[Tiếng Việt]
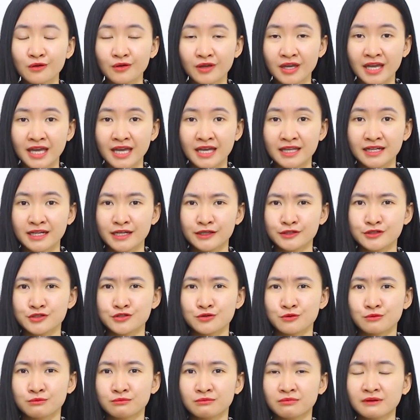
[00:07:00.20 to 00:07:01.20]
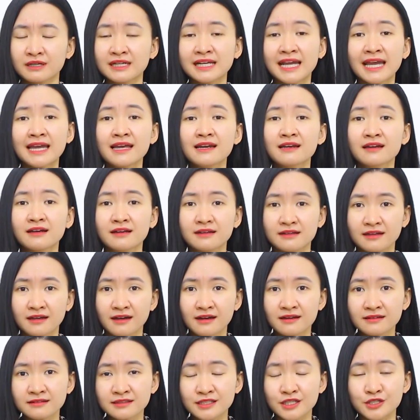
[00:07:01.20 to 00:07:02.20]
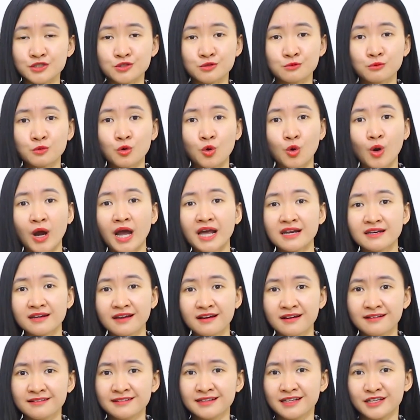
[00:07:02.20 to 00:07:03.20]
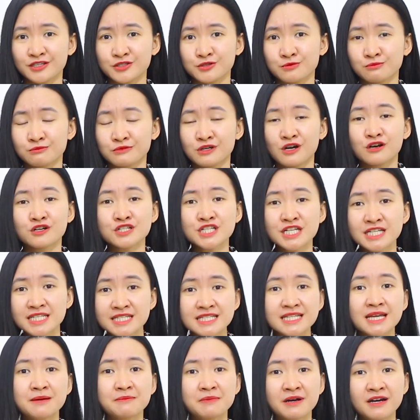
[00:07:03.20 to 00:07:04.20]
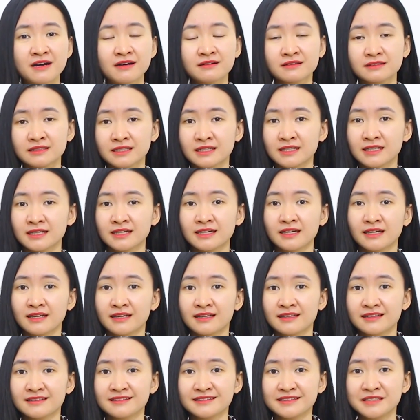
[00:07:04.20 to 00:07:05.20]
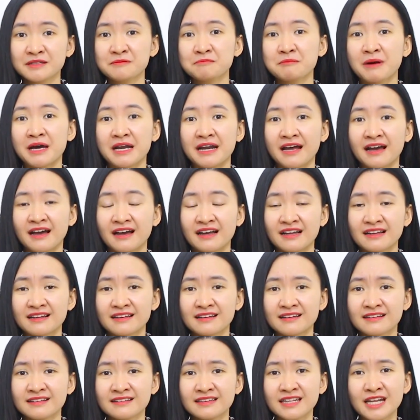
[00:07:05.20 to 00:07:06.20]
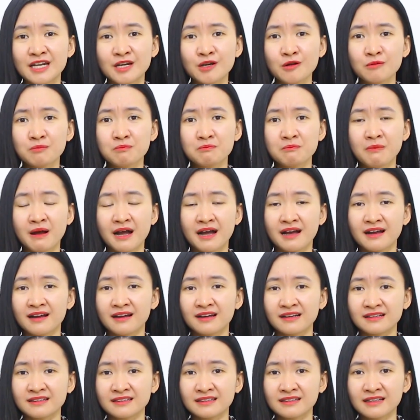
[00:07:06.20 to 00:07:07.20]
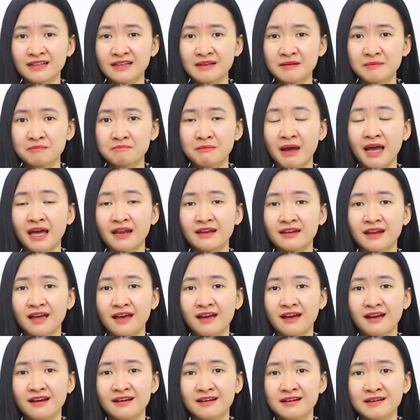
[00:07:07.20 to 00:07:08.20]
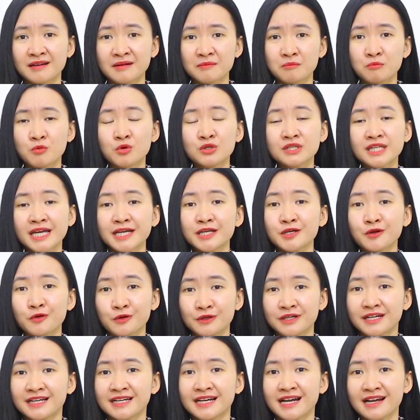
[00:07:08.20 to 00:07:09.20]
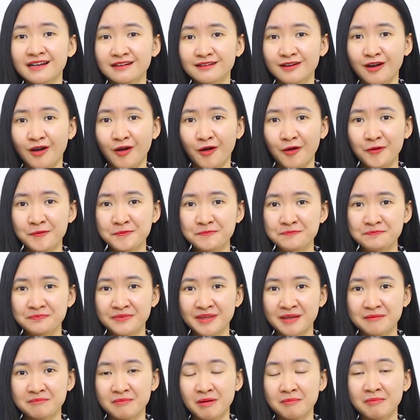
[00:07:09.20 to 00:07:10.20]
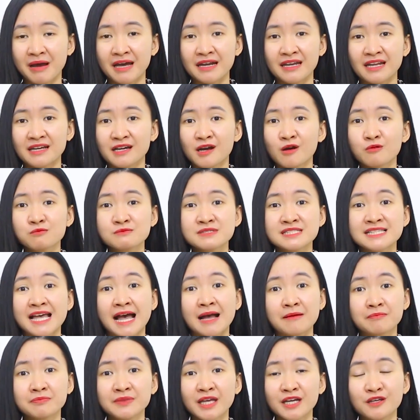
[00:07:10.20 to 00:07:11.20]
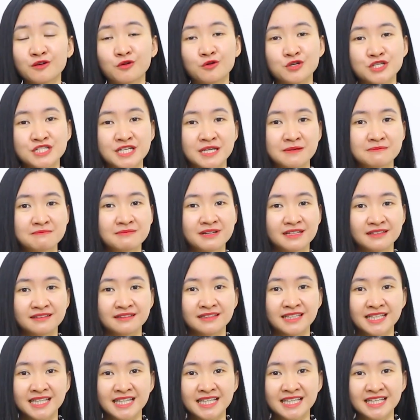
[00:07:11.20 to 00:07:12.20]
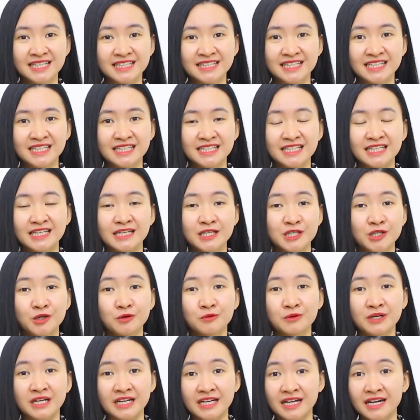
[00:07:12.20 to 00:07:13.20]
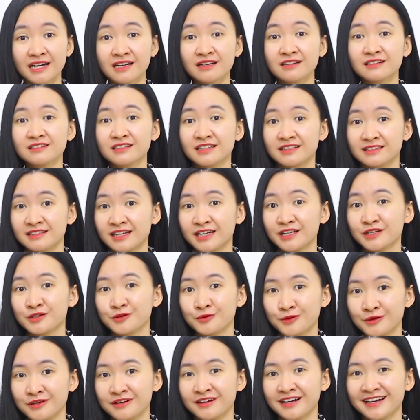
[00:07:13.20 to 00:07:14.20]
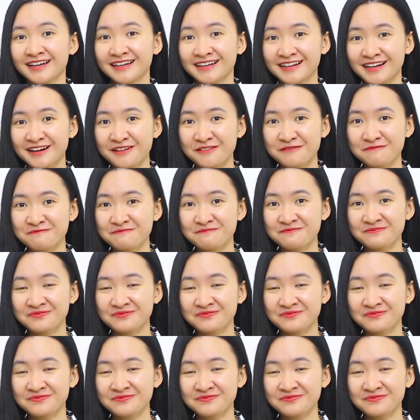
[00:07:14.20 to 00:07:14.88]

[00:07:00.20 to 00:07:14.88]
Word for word: tôi? Để chúng nghe lời hơn, để chúng ngoan hơn, để chúng có trách nhiệm hơn. Nhưng bạn ạ, đến lúc mà bạn muốn thay đổi người khác đó mà bạn lại không dám thay đổi chính mình, thì liệu người khác có thể thay đổi được hay không?